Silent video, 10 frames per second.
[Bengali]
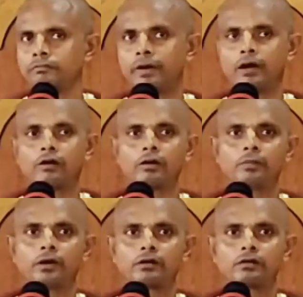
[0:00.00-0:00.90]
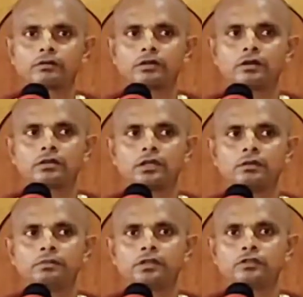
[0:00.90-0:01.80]
ব্যাঙ্কট ভট্ট ছিল তিনি
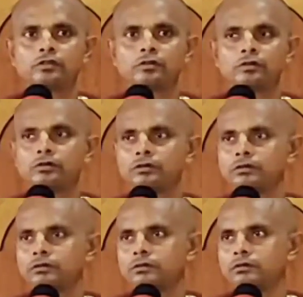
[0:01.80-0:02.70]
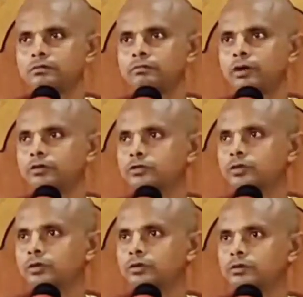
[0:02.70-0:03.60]
বিষ্ণু ভক্ত
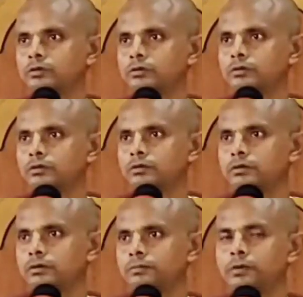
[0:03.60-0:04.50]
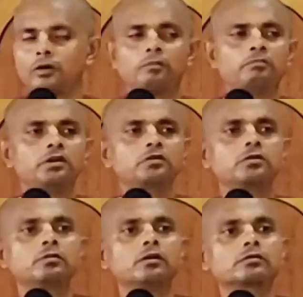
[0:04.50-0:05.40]
পরম বিষ্ণু
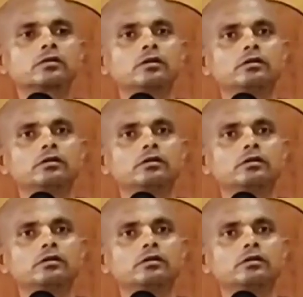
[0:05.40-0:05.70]
ভক্ত